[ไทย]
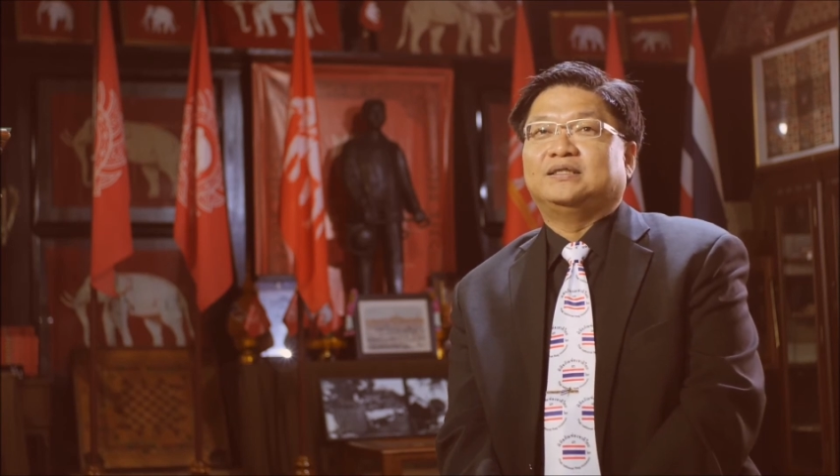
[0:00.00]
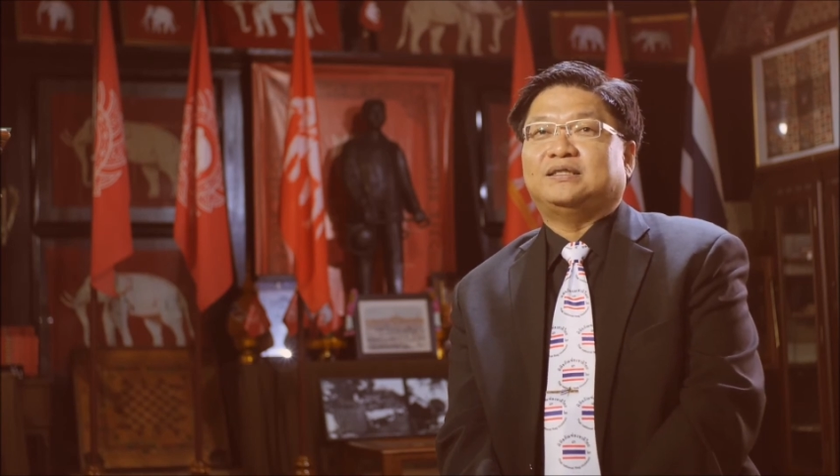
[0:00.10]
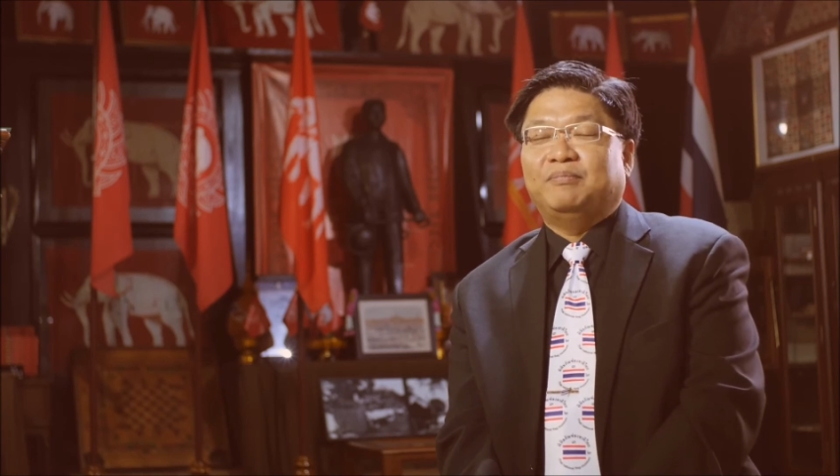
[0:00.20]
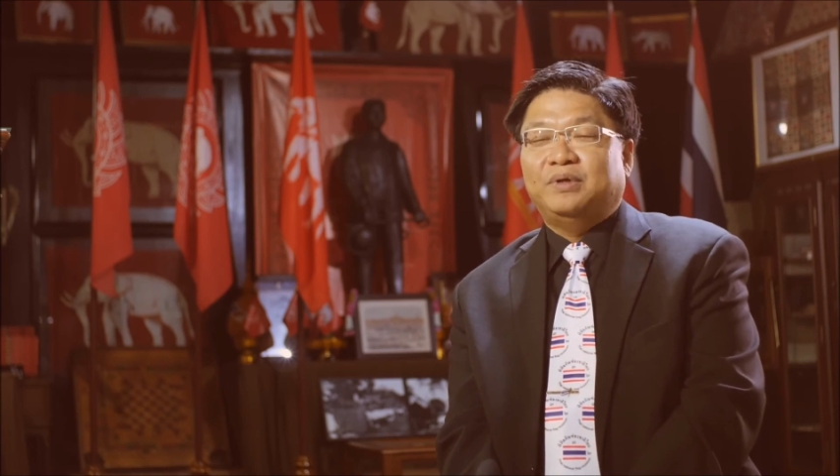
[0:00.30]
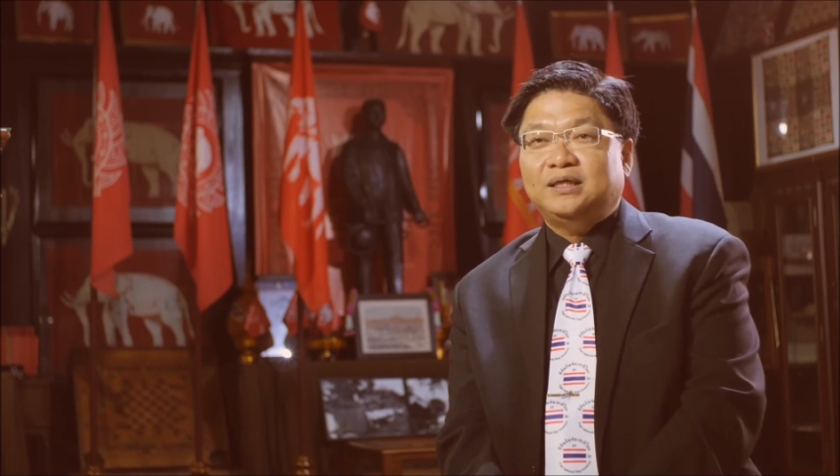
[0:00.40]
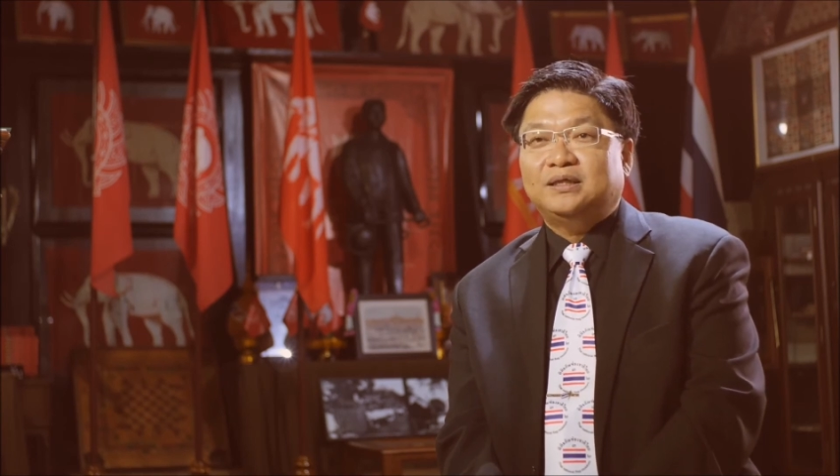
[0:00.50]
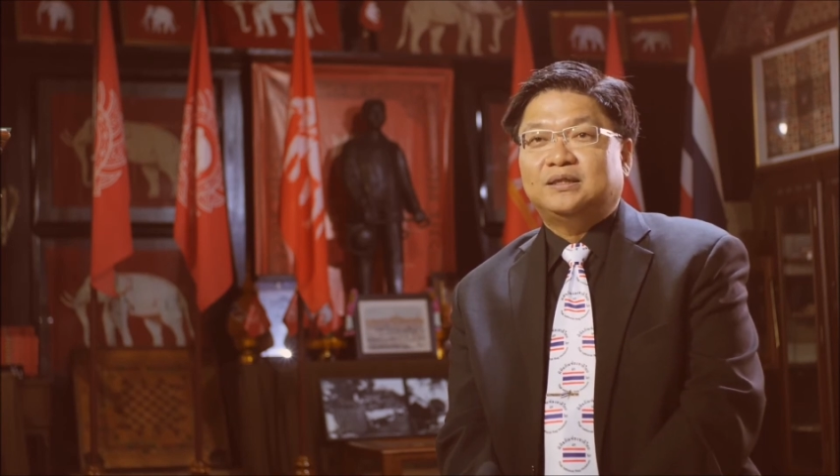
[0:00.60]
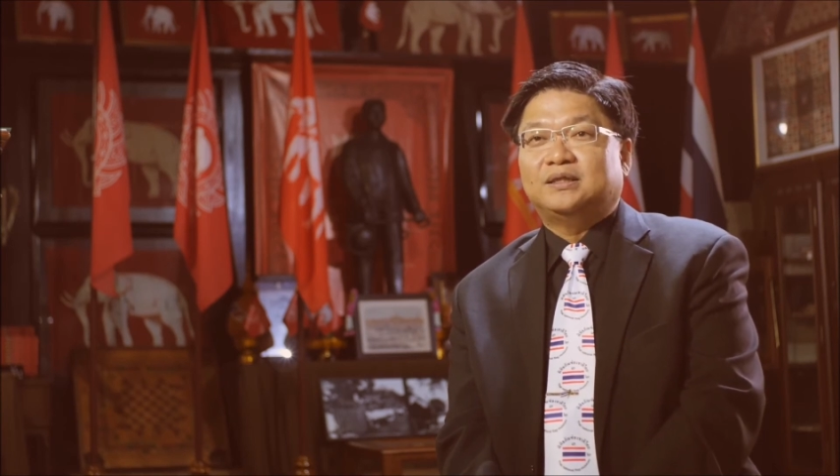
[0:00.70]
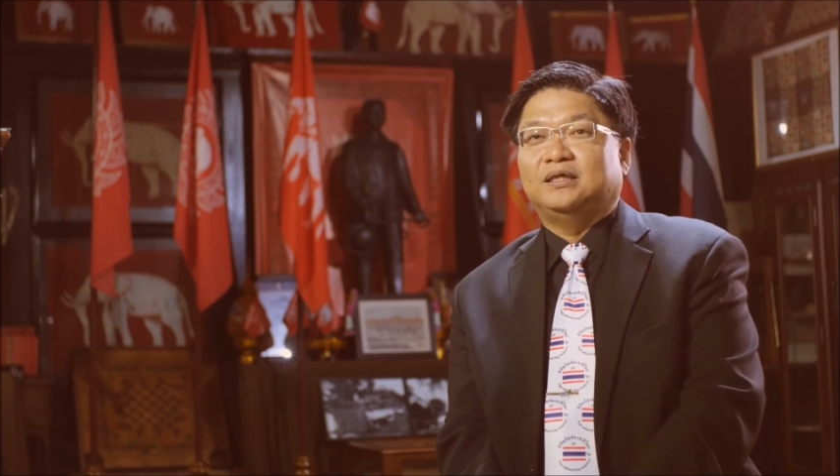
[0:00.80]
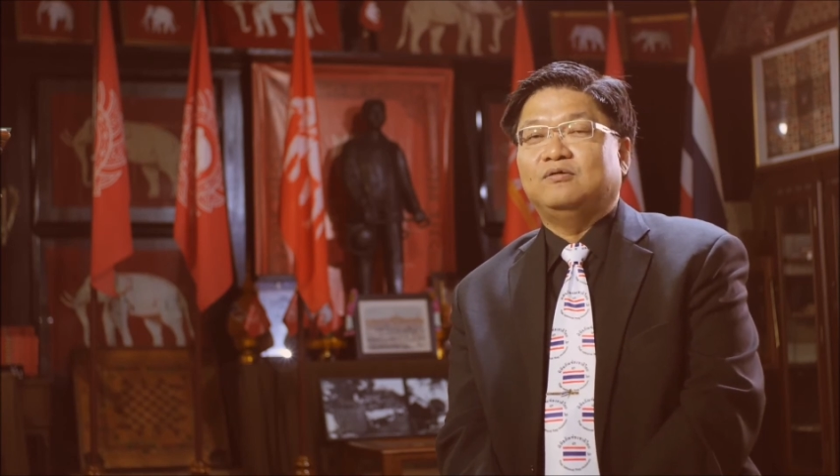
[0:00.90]
สำนึก
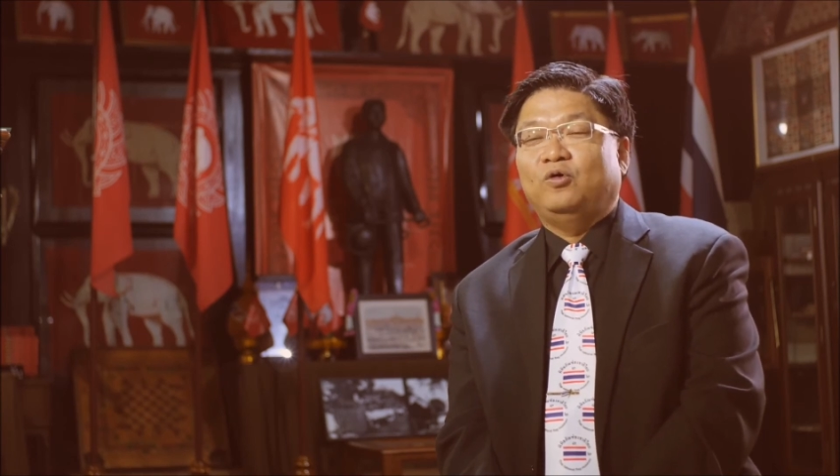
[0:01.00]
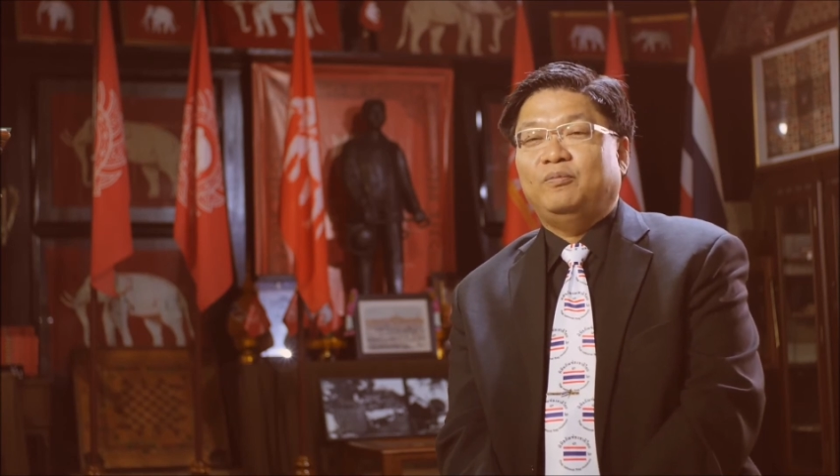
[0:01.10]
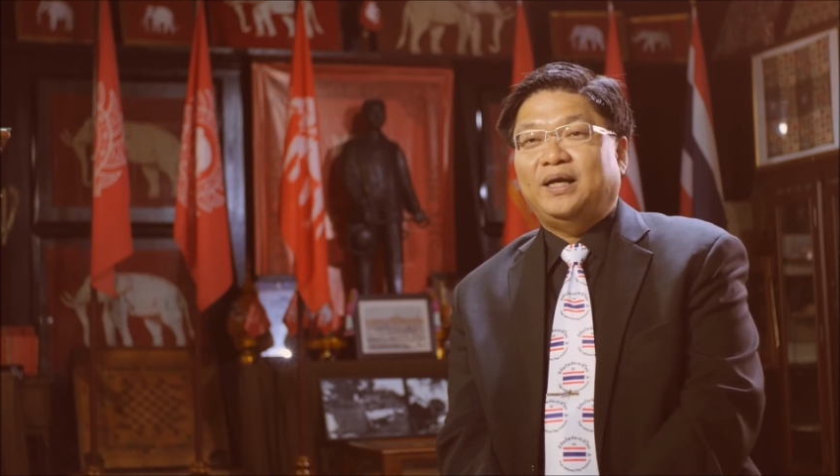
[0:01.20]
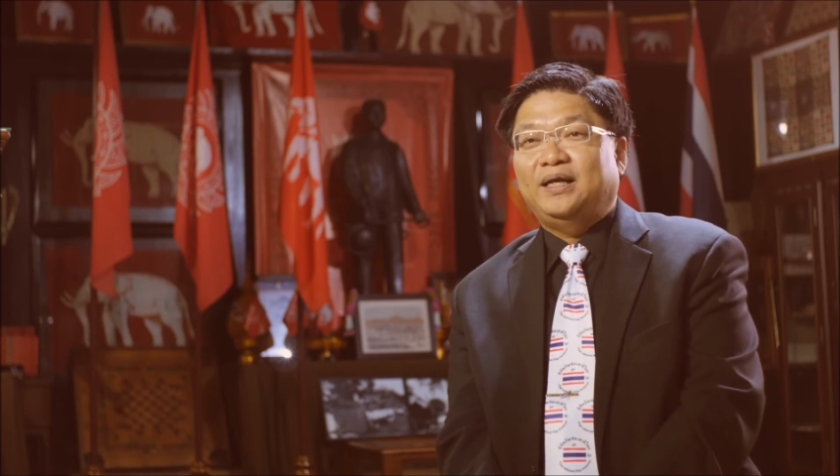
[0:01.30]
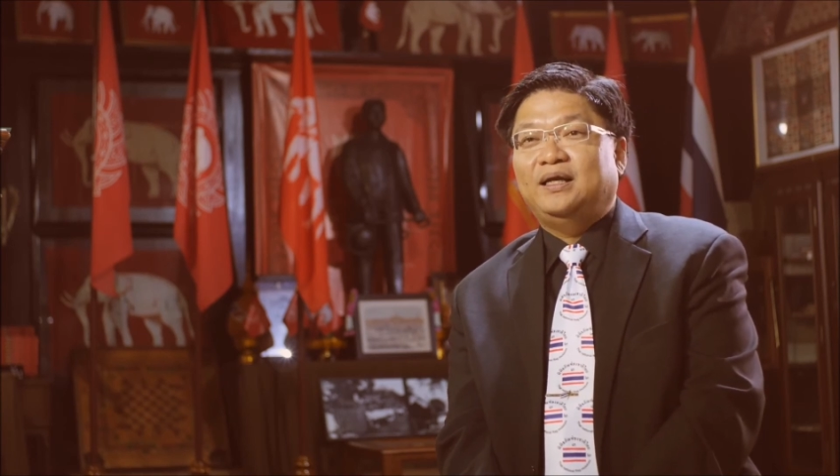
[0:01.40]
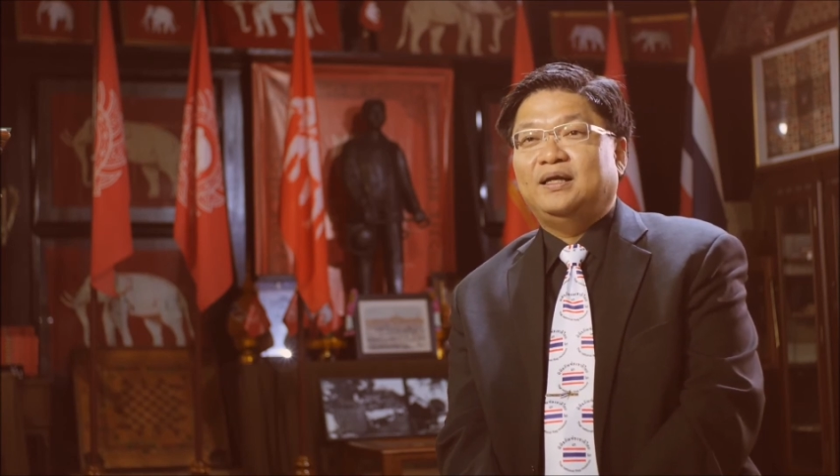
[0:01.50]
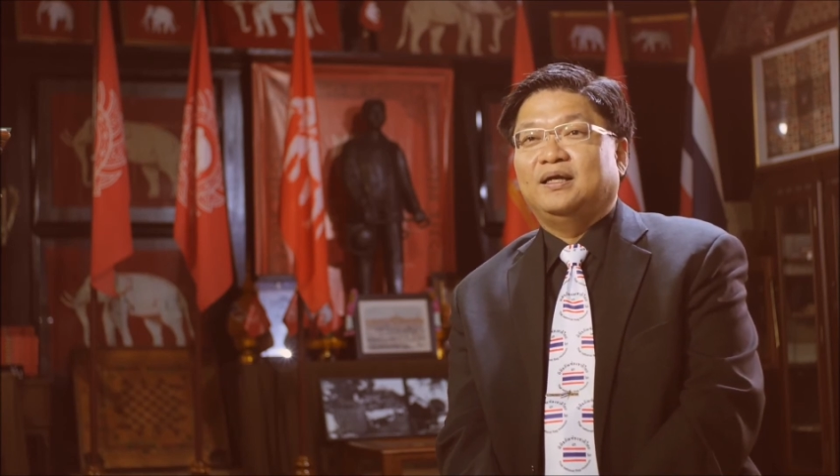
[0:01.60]
ถึงคุณแผ่นดิน